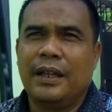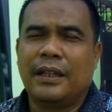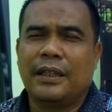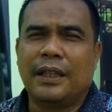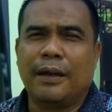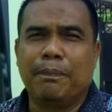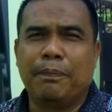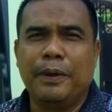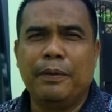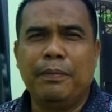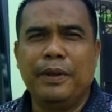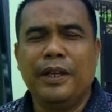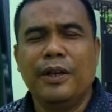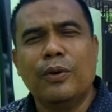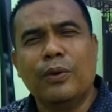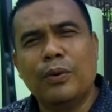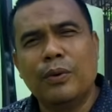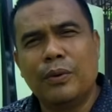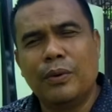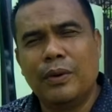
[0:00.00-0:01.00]
Tapi
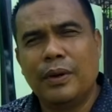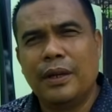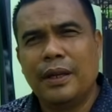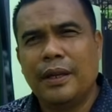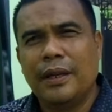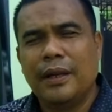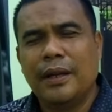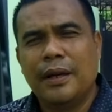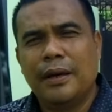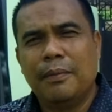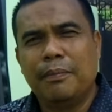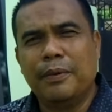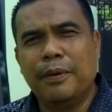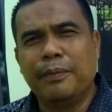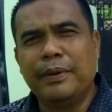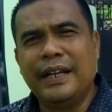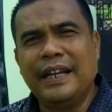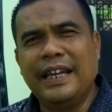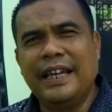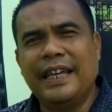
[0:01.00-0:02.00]
bingung
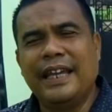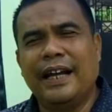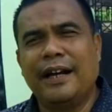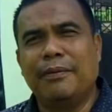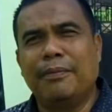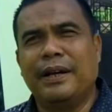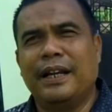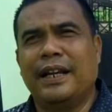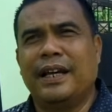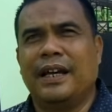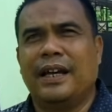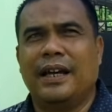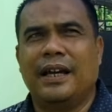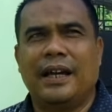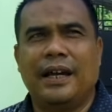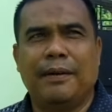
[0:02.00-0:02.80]
memilih yang mana